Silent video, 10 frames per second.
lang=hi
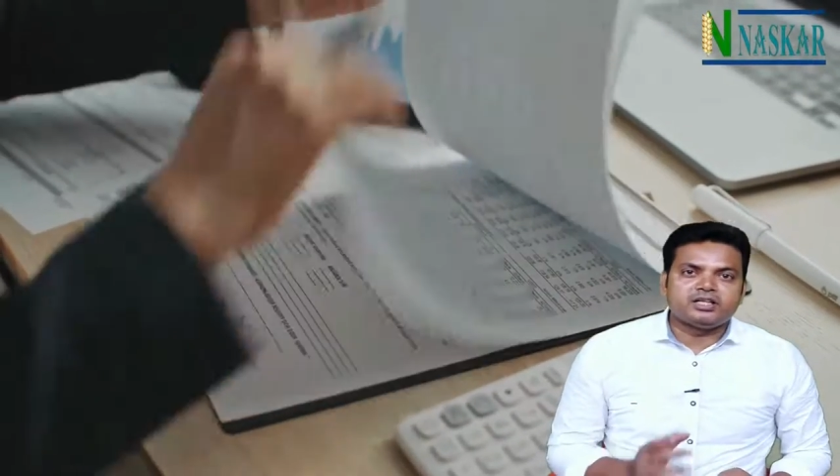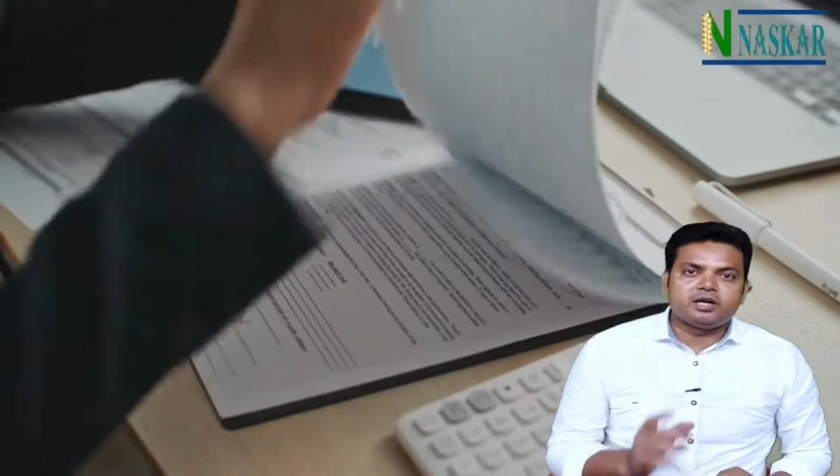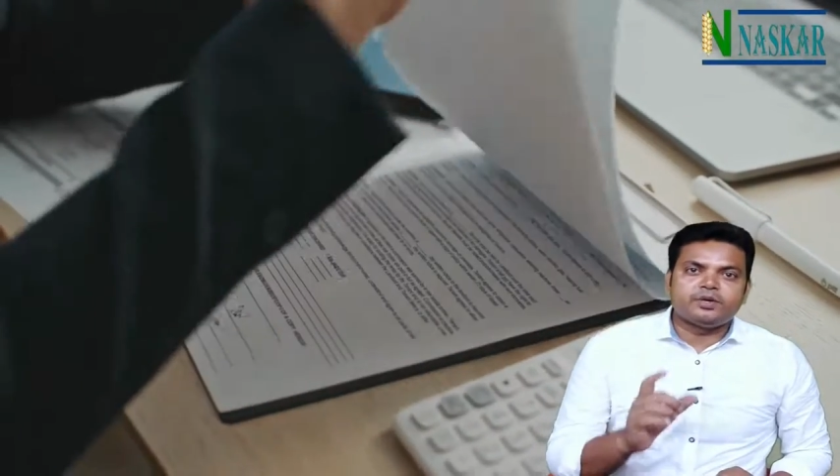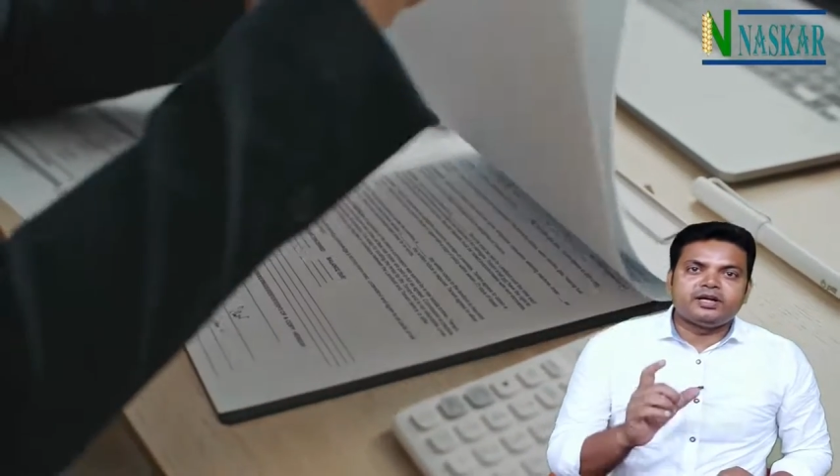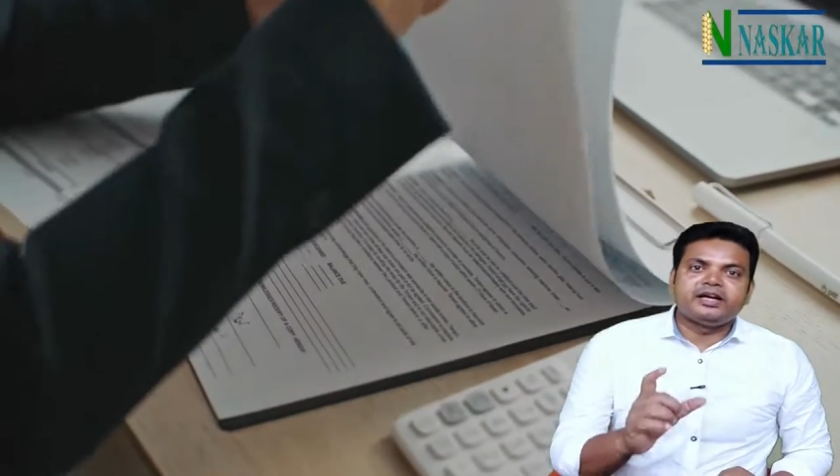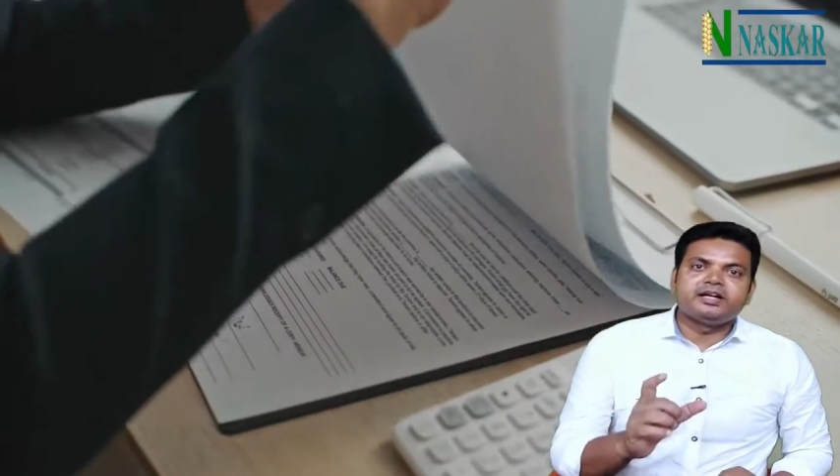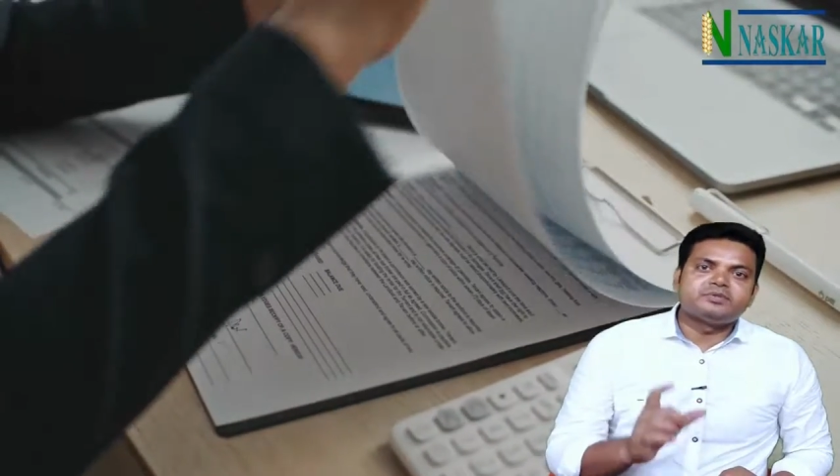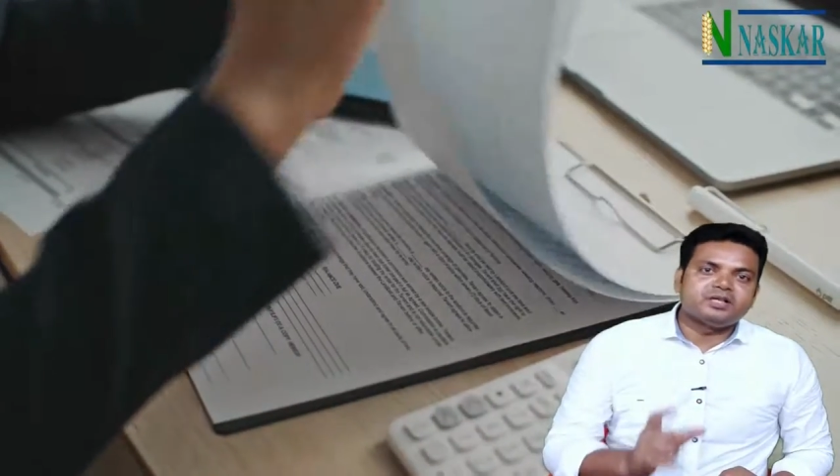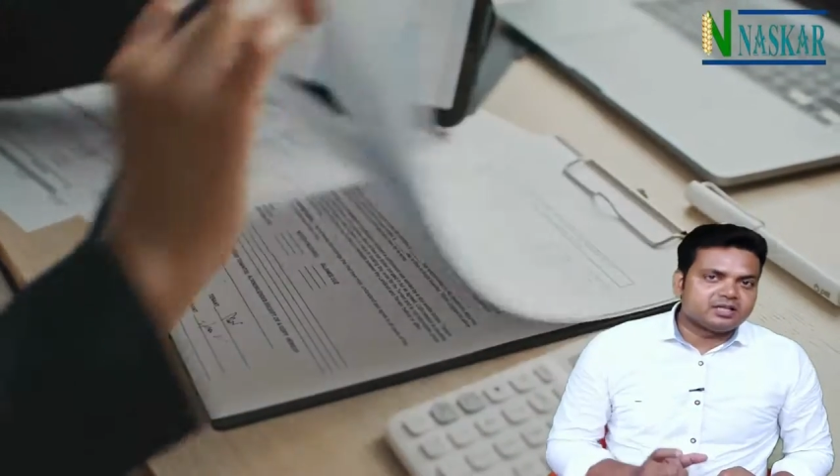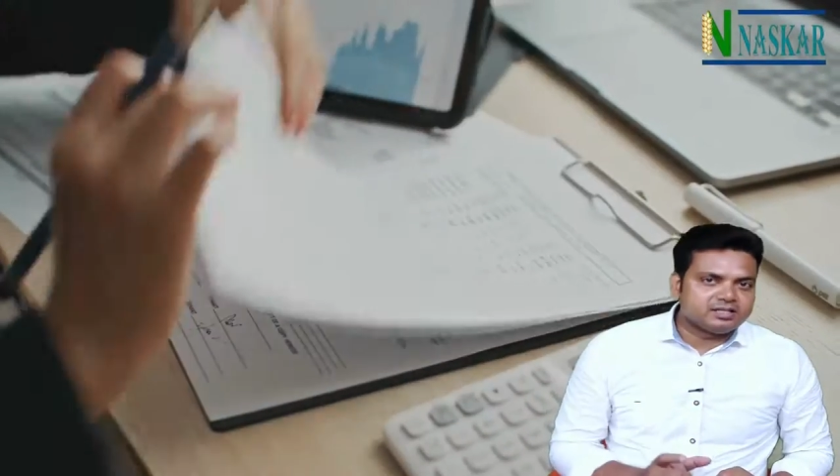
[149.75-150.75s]
जहां पे नेगेटिव
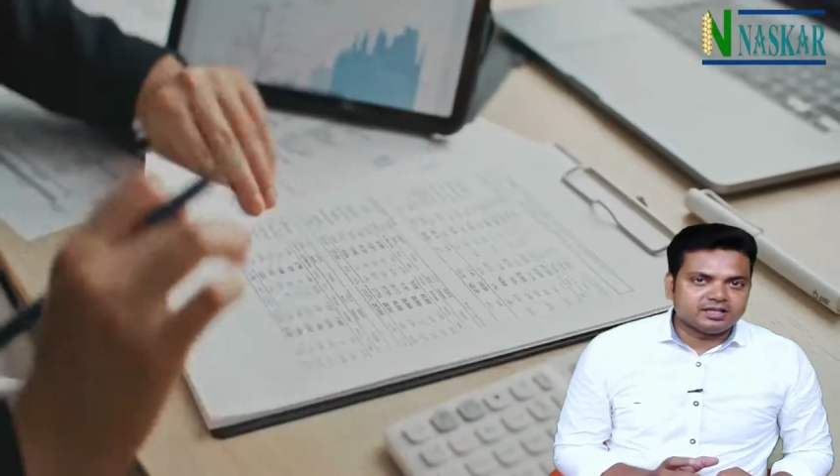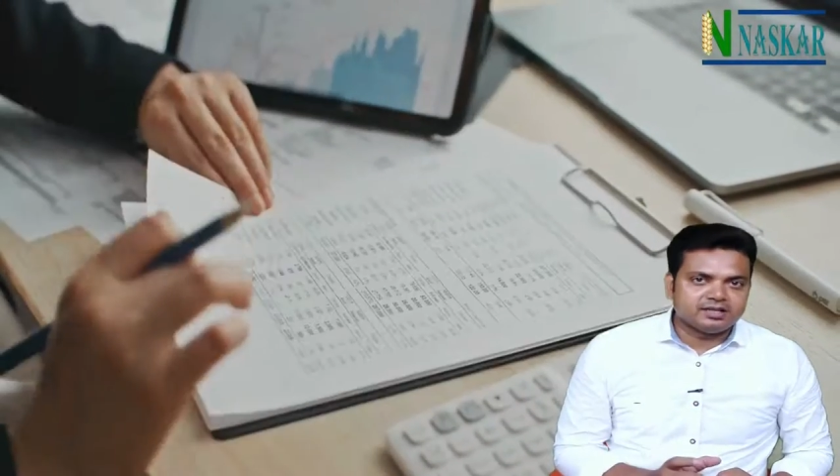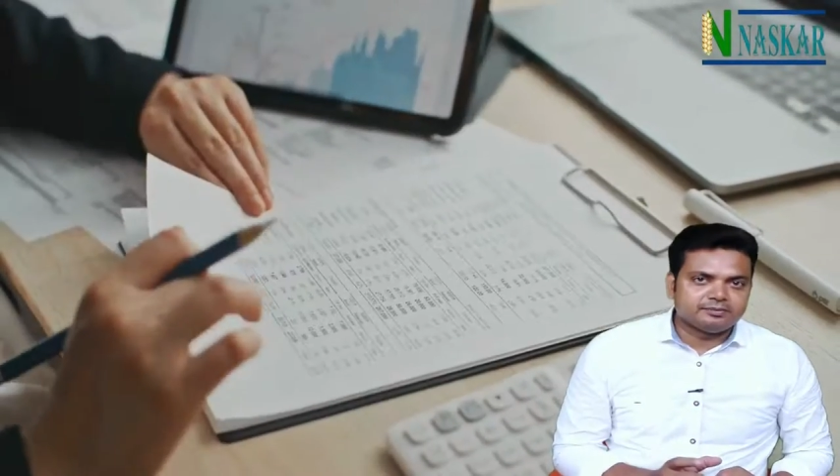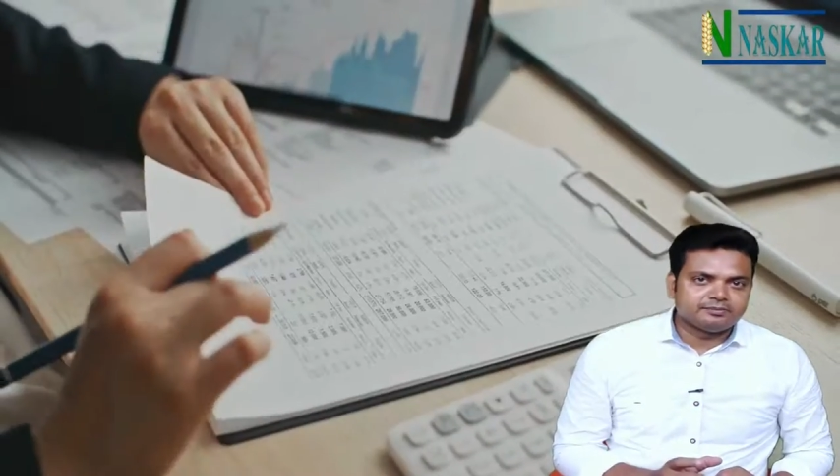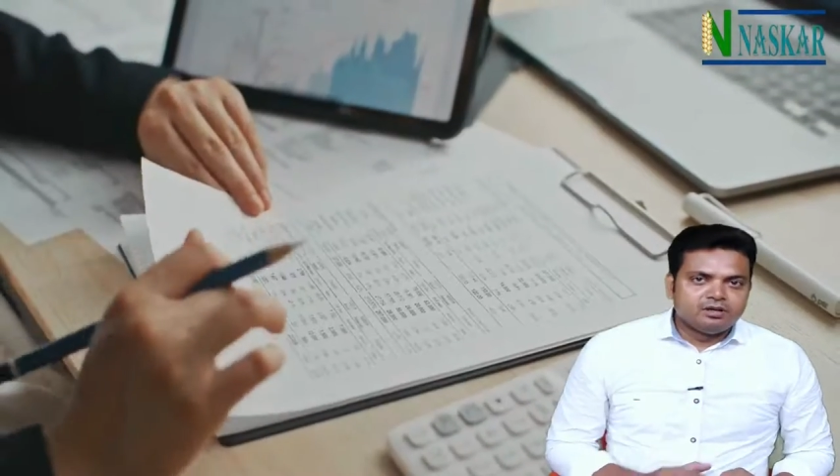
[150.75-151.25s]
स्टेटस है